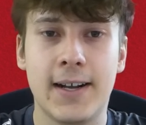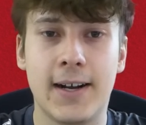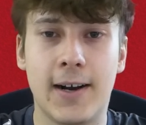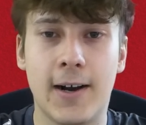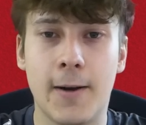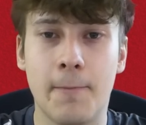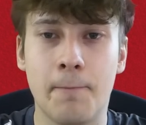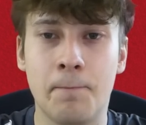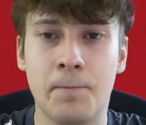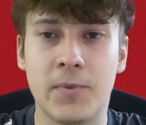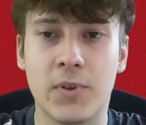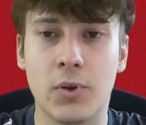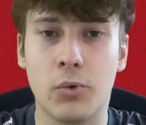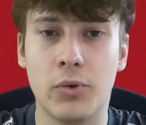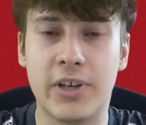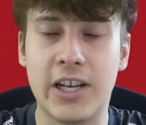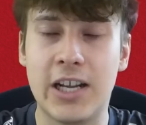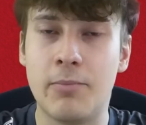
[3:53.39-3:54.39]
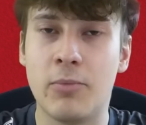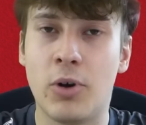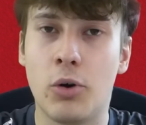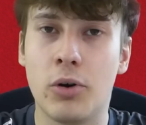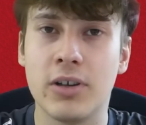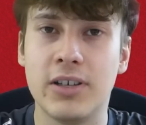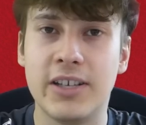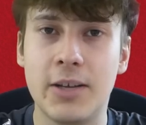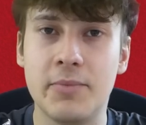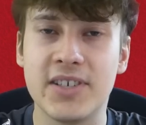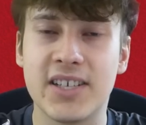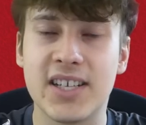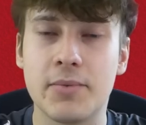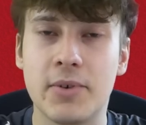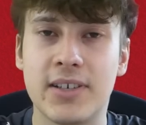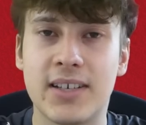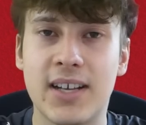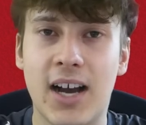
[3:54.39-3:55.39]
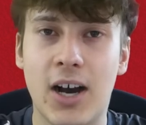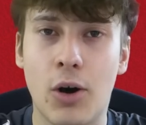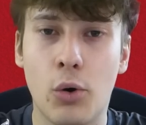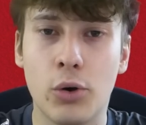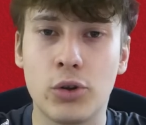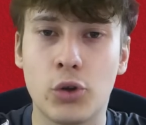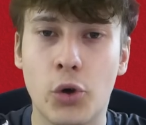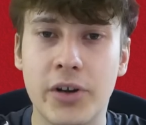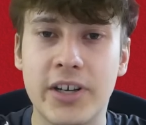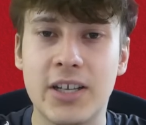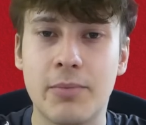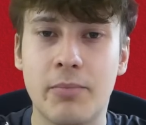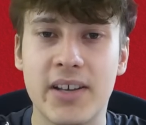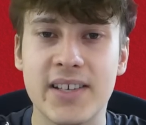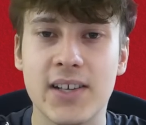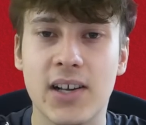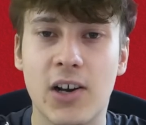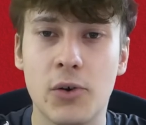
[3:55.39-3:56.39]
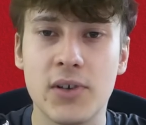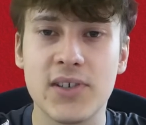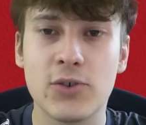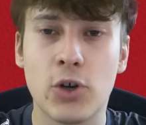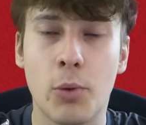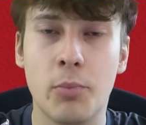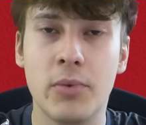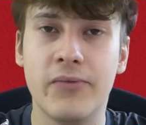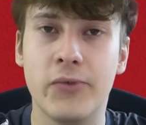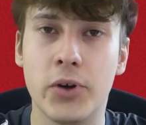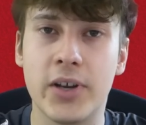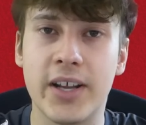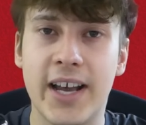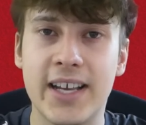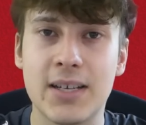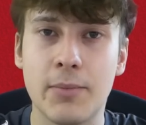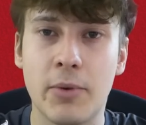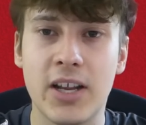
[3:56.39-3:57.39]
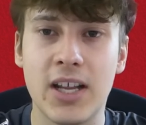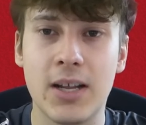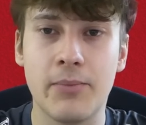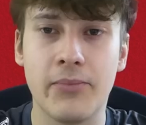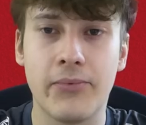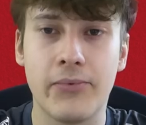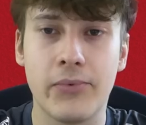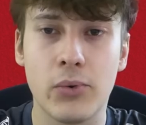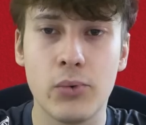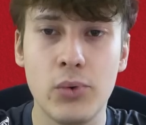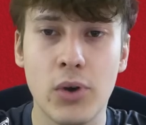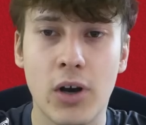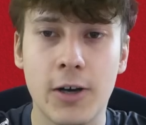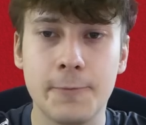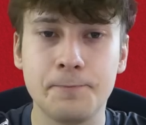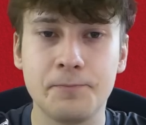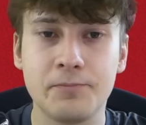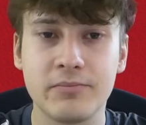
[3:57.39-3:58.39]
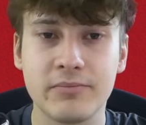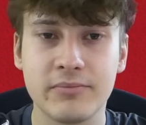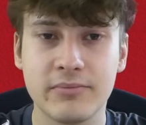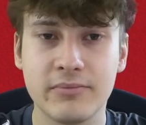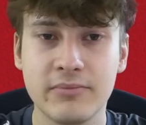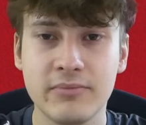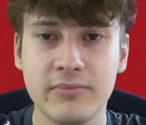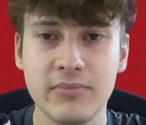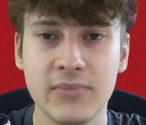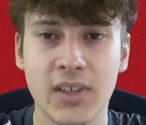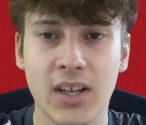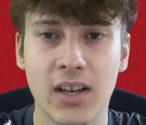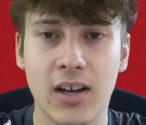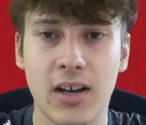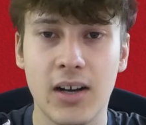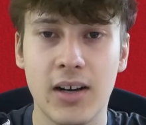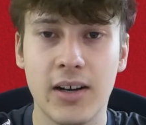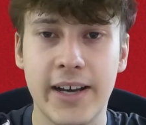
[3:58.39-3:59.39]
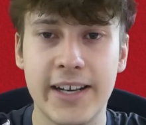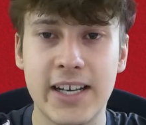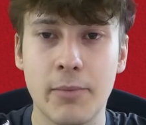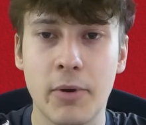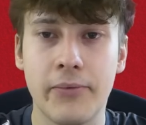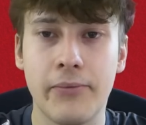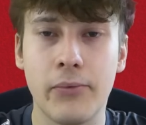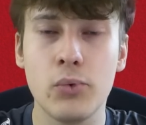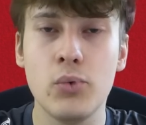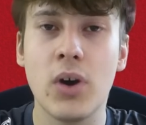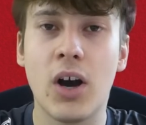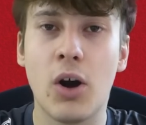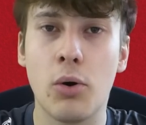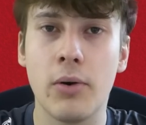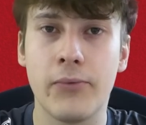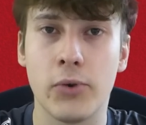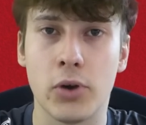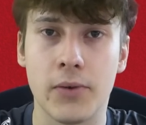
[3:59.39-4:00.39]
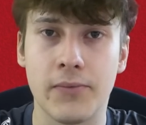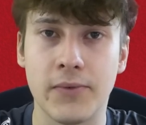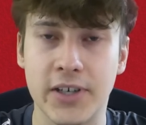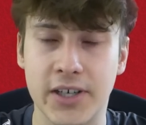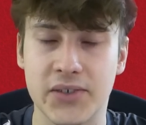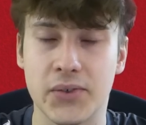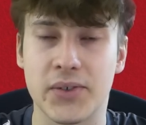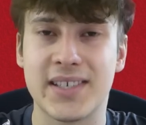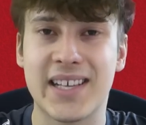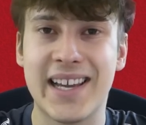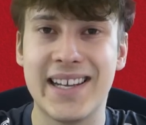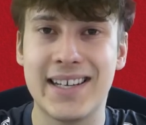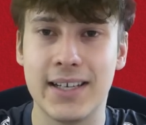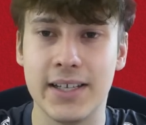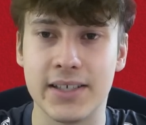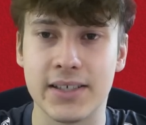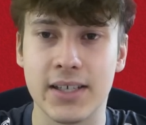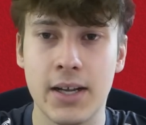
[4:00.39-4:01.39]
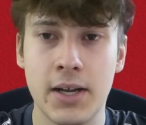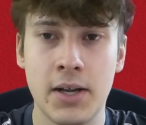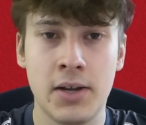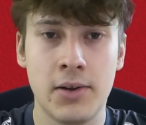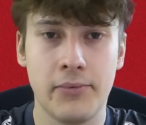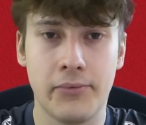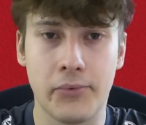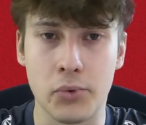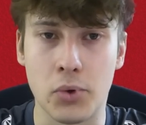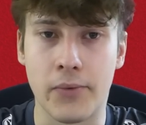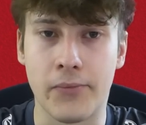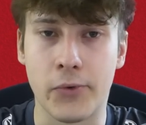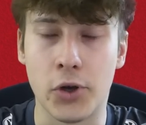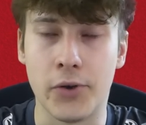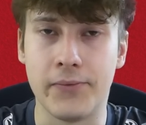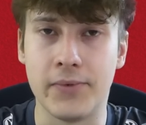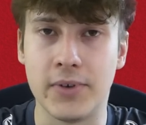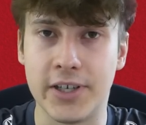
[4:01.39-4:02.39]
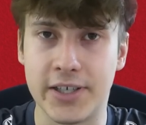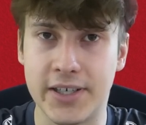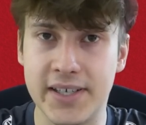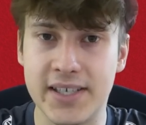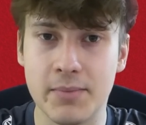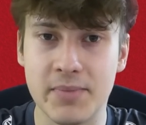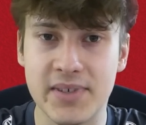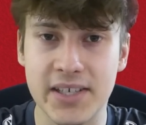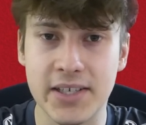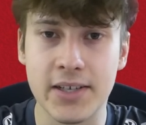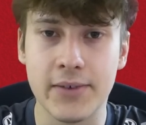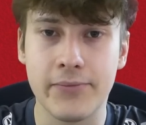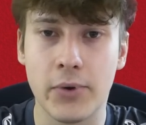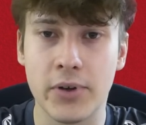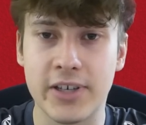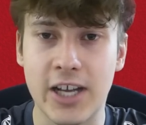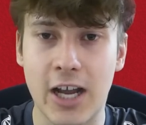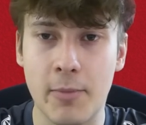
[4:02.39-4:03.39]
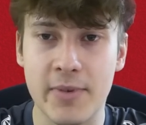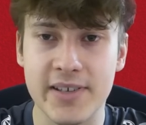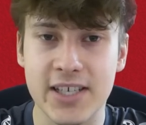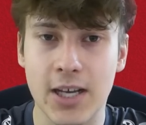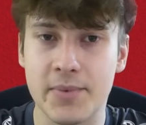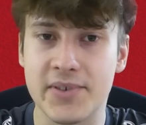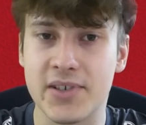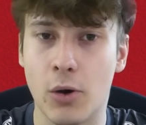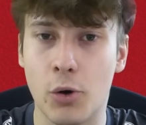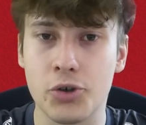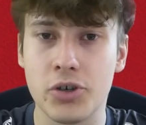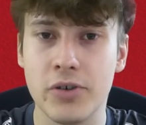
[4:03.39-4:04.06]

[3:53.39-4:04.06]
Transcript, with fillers: Ähm, und eben auch in dem Sinne, dass man da auch deutlich besser rauskommen würde, hätte man eben früher äh, hätte man früher auch veröffentlicht, also zeitlich früher veröffentlicht. Dies im Sinne von damals gab es ja auch